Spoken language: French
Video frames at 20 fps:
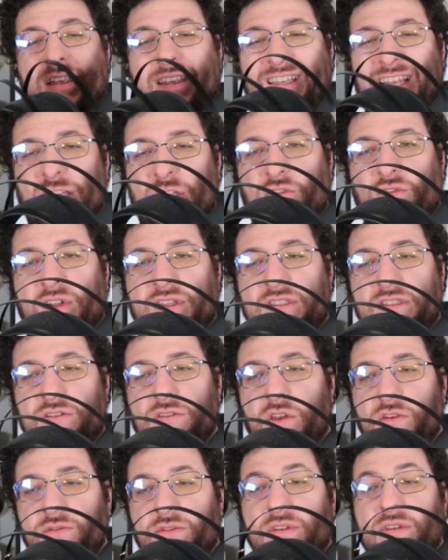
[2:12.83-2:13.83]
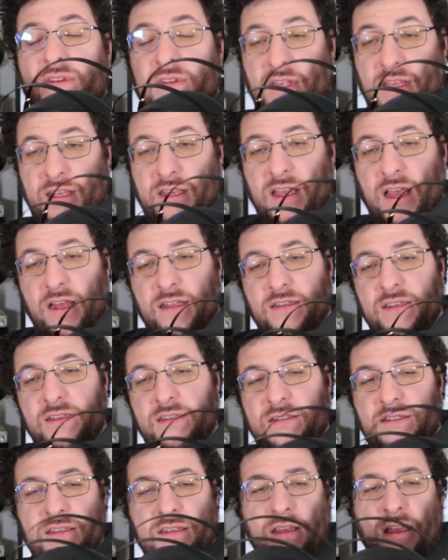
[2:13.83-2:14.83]
99, c'est gardé
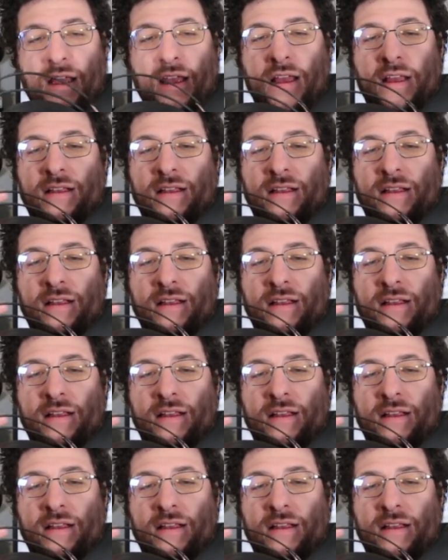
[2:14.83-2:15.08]
ici,